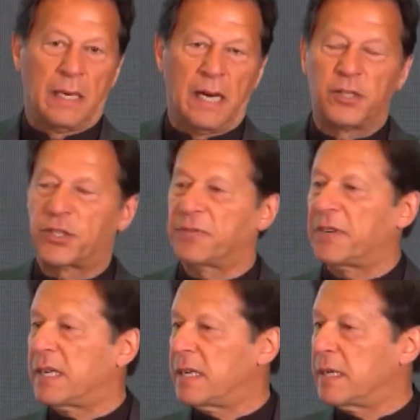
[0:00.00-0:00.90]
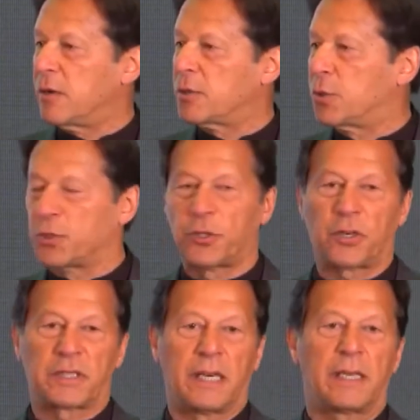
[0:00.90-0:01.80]
अलशफा है और दो
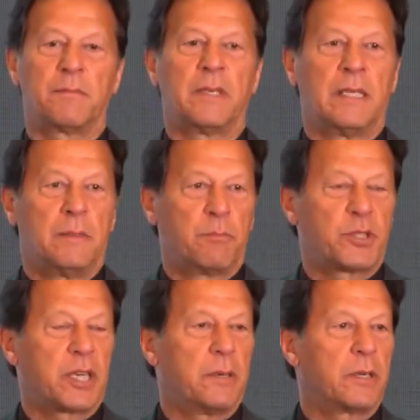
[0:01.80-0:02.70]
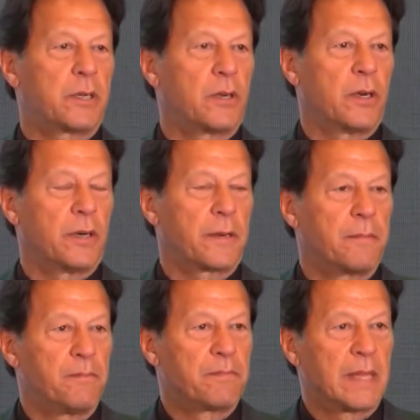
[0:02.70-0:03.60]
शौकत थानम पेशावर और लाहौर
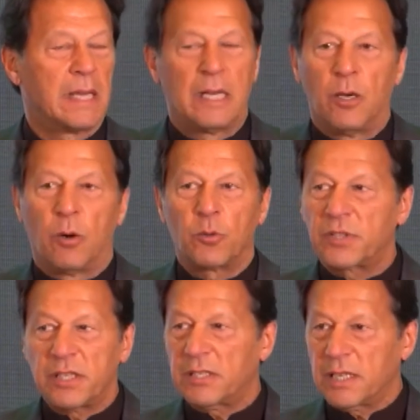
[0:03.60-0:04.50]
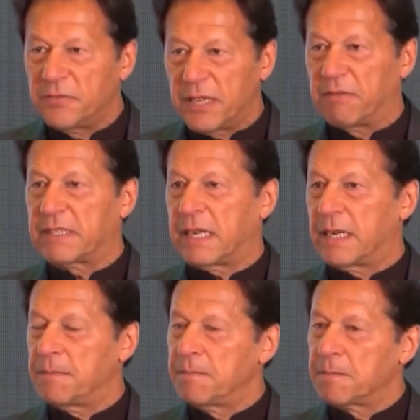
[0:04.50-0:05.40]
और उसकी सिर्फ ये वजह है